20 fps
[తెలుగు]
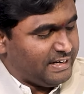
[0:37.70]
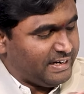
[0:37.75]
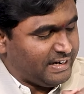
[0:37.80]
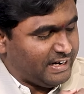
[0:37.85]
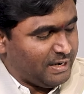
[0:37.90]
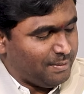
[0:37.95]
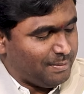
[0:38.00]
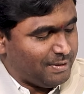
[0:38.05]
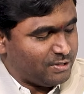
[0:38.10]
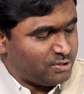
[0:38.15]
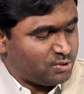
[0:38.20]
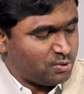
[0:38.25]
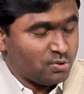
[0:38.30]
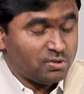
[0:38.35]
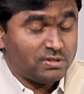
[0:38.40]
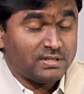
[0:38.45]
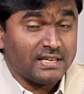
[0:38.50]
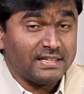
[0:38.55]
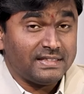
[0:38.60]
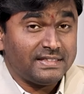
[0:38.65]
ఇక్కడ మనం
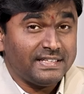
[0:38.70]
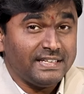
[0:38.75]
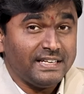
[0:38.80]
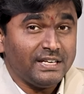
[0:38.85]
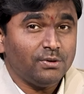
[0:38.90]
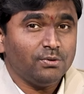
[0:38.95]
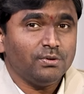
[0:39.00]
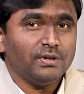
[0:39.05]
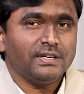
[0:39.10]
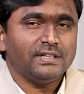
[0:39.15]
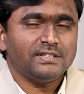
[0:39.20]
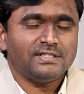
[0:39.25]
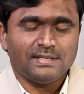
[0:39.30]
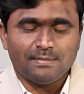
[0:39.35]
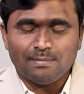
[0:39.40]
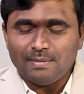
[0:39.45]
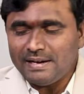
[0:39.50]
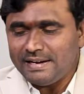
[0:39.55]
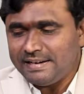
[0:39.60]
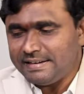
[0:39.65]
చూస్తే త్రీకి ఉన్నట్టు
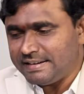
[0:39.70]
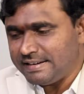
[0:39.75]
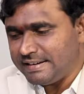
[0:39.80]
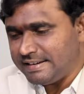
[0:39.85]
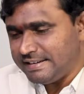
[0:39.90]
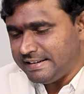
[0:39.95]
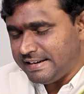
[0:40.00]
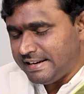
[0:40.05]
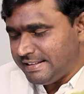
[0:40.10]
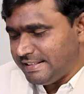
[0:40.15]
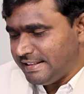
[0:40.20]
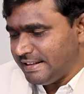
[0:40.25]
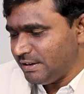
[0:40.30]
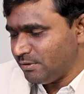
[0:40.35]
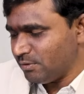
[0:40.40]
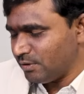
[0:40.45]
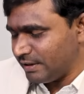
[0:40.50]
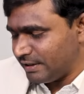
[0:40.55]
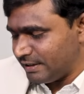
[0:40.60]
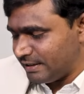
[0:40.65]
సింబల్ ఏంటంటే
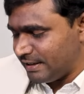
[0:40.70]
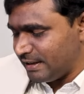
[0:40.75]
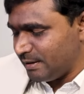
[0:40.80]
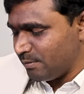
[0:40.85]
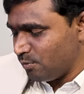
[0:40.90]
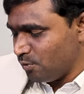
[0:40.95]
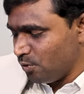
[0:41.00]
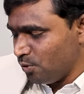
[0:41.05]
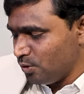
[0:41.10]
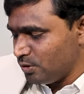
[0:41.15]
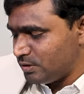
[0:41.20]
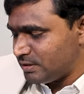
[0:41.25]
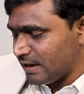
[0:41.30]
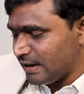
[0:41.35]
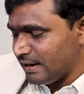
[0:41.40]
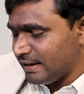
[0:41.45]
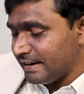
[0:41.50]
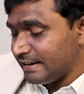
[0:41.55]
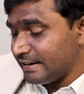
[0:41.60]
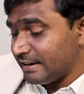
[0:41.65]
ఏదైనా ఒకటి మూడు
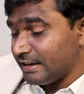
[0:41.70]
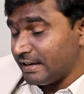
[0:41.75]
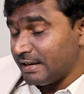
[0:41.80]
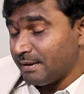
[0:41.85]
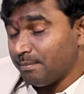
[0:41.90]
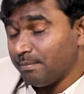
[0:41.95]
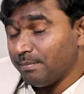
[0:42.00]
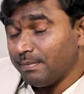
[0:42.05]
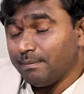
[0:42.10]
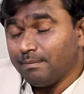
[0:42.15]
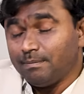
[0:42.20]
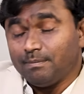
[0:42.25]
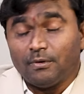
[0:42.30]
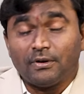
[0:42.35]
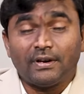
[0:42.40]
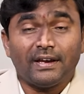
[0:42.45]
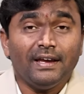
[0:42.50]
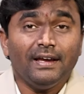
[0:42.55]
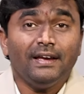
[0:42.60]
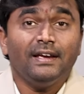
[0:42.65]
సార్లు ఏంటంటే
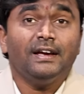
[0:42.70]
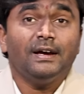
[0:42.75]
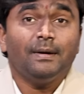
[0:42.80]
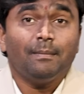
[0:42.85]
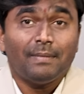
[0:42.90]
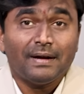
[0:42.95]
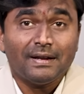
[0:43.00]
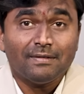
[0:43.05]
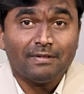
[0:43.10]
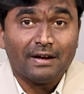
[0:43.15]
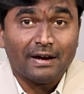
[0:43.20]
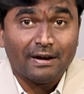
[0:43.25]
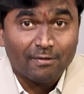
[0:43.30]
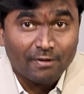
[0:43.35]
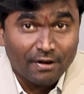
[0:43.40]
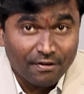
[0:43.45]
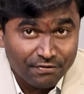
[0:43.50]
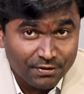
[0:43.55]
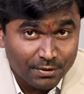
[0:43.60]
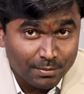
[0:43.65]
ఓకే మనం
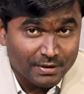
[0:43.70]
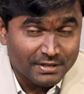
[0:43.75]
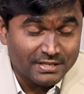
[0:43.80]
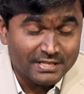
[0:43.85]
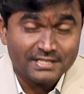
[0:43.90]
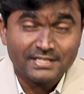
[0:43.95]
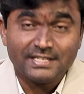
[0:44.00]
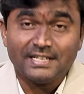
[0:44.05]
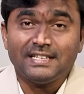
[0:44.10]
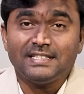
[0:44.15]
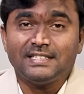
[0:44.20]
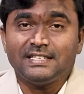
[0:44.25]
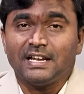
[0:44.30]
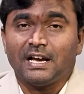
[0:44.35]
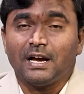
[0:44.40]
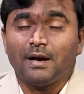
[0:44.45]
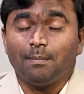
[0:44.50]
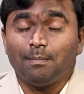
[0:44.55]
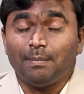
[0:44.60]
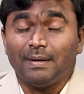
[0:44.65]
అఫర్మేషన్ చేసిన
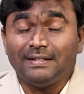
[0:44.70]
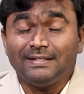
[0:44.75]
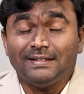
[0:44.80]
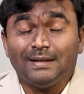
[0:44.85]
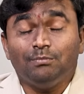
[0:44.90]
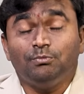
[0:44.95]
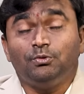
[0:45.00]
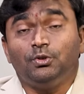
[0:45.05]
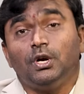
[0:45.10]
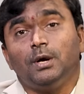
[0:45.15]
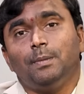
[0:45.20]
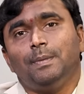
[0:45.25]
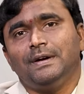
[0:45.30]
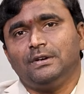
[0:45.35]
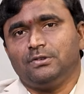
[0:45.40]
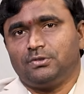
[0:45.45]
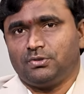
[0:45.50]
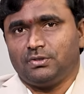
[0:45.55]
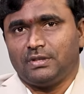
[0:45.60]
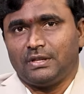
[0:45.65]
బంధం
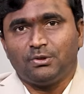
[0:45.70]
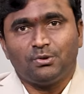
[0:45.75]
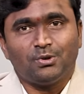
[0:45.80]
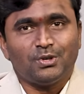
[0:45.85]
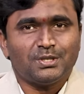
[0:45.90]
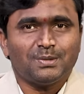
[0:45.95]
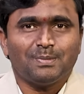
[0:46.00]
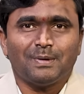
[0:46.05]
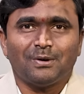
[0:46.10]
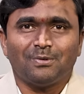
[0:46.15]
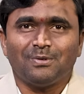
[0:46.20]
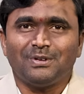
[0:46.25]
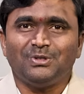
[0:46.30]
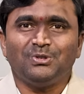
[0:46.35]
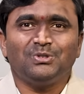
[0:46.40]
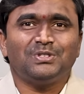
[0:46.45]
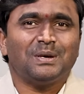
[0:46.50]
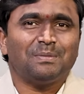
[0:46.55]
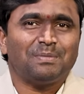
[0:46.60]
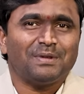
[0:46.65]
దృఢపడుస్తుంది అందుకోసం మనం
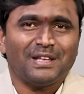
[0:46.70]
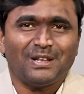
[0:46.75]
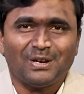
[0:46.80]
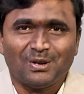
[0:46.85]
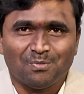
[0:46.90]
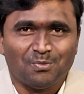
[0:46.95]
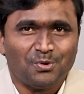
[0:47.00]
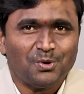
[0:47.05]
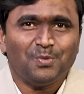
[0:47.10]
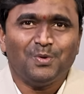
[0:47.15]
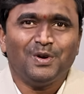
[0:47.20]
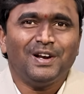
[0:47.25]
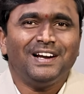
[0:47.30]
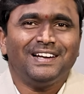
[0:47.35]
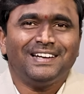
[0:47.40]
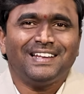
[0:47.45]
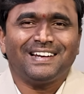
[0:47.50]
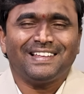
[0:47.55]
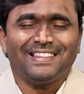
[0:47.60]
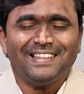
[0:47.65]
హిందూ సంప్రదాయంలో మూడు ముళ్ళు
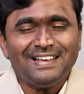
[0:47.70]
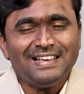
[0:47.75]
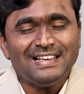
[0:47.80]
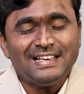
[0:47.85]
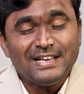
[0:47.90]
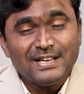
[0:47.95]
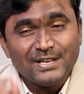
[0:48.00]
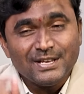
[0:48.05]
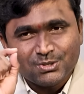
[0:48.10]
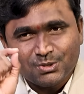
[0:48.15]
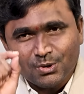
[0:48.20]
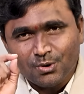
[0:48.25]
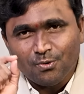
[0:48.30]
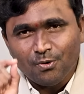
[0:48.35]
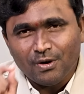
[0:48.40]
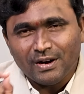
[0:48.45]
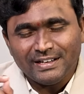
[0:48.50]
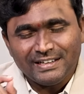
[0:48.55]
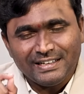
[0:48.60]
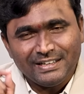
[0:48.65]
అంటారు కదా సో
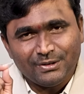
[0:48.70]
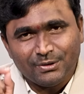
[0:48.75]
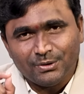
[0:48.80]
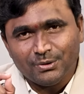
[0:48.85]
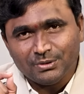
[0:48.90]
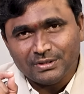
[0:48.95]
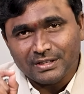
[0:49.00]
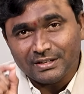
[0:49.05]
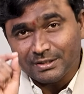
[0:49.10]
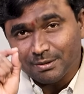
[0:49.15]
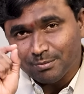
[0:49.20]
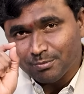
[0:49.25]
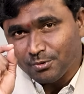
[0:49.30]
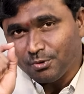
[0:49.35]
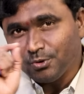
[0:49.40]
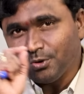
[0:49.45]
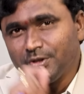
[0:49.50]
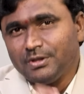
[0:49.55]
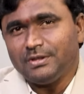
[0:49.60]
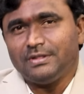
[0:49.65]
ఒకటి రెండు తర్వాత
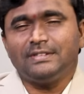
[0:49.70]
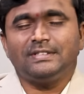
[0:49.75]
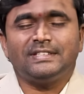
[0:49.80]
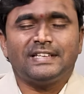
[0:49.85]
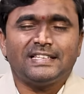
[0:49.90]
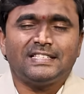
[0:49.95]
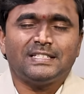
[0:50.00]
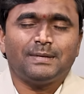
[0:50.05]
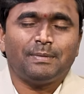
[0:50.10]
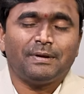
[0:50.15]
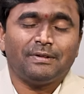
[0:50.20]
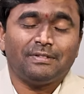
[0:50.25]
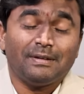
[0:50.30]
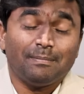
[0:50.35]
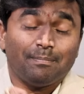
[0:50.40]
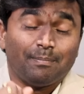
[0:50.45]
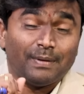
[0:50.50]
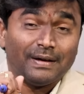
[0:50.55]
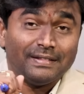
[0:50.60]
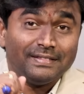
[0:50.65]
మూడోది చేసినప్పుడు
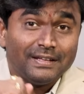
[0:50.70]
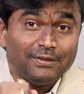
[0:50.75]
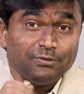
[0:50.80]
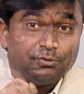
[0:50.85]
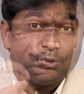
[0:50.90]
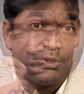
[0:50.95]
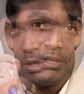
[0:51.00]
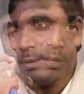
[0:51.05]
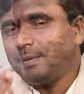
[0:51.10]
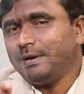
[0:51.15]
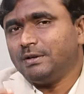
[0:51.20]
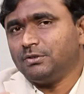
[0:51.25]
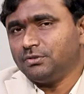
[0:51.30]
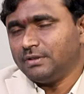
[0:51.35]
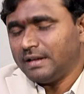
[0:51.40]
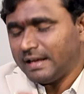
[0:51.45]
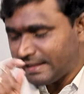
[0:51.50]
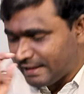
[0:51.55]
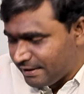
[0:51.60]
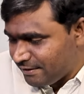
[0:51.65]
ఏంటంటే బంధం
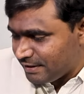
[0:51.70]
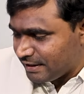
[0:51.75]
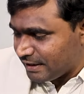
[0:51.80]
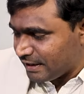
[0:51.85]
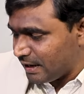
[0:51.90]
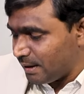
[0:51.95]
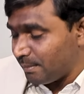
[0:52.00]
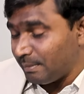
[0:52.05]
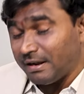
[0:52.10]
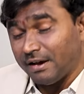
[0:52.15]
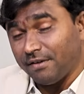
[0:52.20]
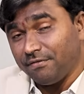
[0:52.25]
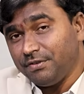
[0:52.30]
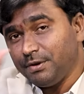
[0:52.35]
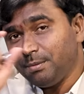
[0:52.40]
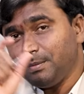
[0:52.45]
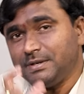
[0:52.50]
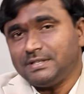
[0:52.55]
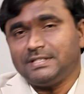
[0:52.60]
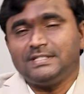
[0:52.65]
దృఢపడుతుంది అదేవిధంగా మనం
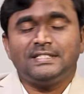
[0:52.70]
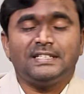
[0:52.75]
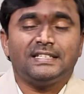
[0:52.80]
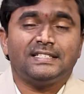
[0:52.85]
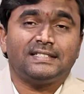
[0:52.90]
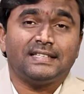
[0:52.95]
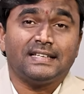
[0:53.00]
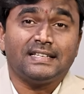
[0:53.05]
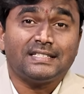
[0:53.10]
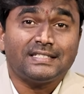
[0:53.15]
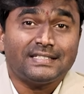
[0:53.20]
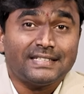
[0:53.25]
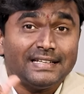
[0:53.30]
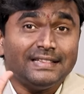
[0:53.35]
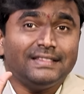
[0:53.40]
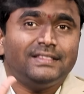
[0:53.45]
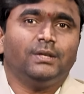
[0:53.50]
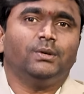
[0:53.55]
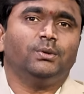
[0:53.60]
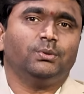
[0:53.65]
అఫర్మేషన్ చేస్తే
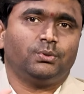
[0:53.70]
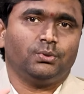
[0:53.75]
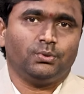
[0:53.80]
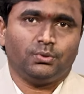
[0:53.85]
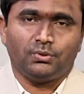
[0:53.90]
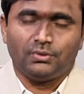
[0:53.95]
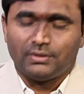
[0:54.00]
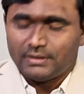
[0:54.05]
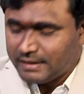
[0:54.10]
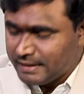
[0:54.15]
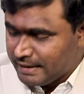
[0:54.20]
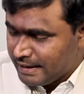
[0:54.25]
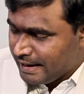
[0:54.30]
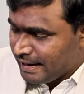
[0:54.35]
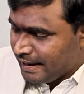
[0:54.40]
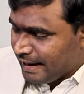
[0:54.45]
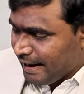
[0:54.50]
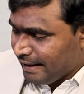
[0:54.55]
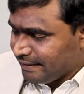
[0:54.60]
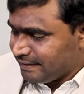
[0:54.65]
స్ట్రెంత్ అవుతుంటుంది
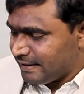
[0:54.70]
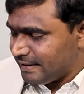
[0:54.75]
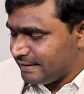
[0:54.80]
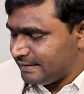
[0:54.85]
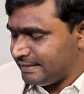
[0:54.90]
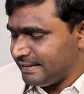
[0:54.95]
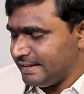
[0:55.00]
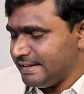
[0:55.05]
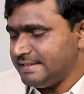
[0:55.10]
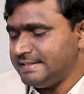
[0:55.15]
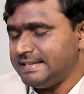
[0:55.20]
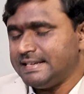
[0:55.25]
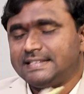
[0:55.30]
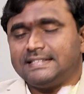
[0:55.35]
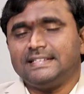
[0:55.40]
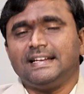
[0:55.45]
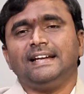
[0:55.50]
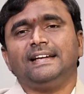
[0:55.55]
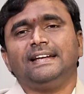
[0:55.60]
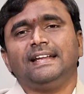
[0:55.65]
అయితే త్రీ
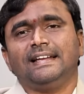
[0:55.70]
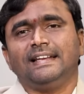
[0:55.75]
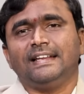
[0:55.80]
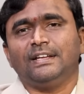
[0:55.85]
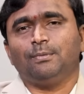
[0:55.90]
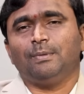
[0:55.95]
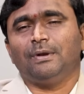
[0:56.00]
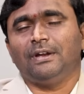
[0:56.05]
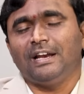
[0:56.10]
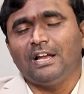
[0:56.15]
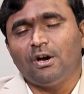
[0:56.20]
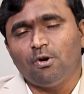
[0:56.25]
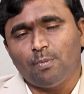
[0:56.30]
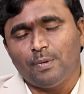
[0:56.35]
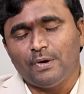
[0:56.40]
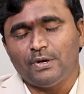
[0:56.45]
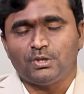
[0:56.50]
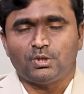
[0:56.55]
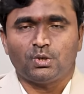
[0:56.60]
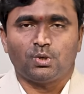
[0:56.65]
సిక్స్ నైన్ టెక్నిక్ మనం ఎలా
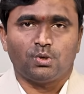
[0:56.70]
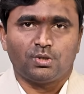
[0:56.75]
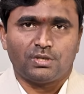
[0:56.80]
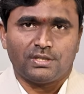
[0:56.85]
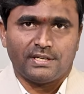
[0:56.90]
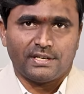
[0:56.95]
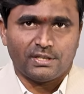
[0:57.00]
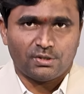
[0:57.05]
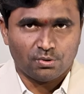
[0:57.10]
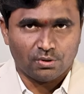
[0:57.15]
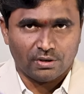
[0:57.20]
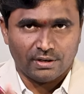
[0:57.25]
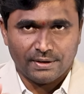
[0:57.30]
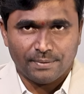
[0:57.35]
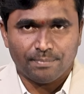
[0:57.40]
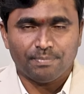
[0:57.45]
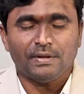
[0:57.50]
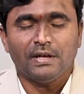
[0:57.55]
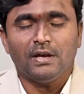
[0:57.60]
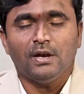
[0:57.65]
ఉపయోగించుకోవచ్చు
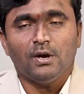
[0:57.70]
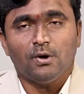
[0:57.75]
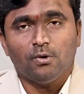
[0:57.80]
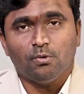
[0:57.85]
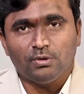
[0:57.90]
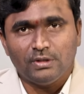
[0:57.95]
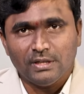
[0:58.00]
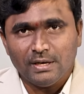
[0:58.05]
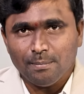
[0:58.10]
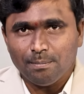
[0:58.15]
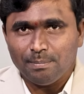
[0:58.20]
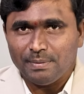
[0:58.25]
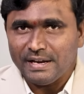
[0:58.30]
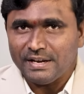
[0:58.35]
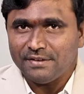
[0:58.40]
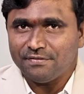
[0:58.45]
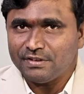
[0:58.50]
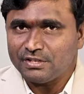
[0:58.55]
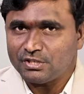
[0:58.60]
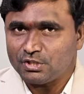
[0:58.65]
చూడండి ఉదయం
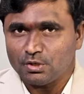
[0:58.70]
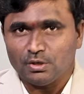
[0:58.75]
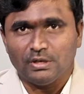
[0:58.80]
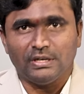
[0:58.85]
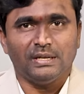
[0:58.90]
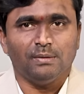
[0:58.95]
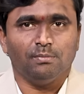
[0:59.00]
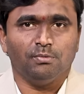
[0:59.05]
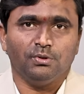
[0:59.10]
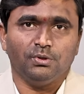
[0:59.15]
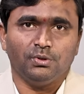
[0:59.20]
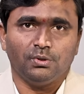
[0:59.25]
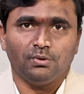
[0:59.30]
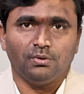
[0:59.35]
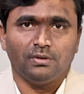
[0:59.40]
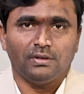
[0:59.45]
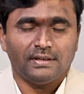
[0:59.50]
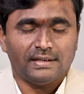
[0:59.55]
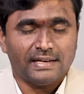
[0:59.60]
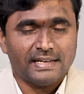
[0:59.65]
బ్రేక్ఫాస్ట్ కంటే ముందు
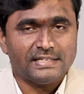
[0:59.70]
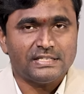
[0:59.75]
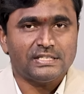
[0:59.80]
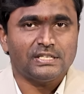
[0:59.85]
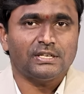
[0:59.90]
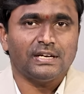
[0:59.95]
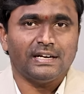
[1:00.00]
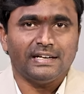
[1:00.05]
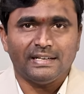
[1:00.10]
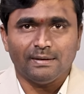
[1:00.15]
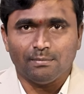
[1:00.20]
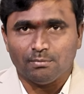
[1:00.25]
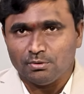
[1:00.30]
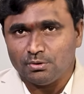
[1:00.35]
లంచ్ కంటే